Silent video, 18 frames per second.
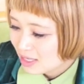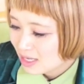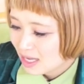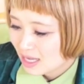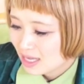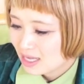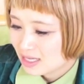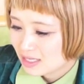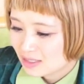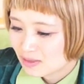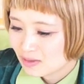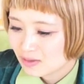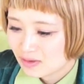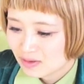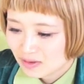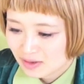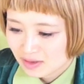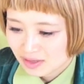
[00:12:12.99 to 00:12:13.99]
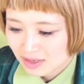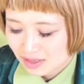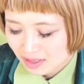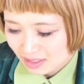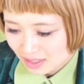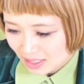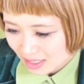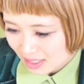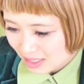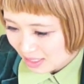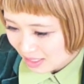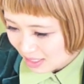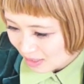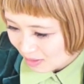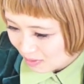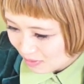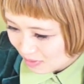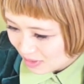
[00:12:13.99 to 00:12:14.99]
はいそのきっか
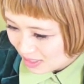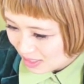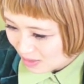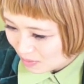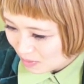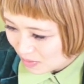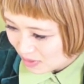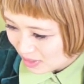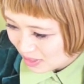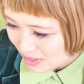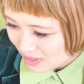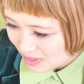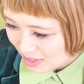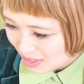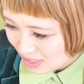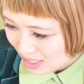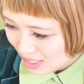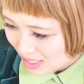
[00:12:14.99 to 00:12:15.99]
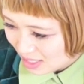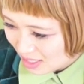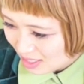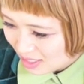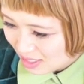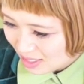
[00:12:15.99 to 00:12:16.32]
けのロシアン帽について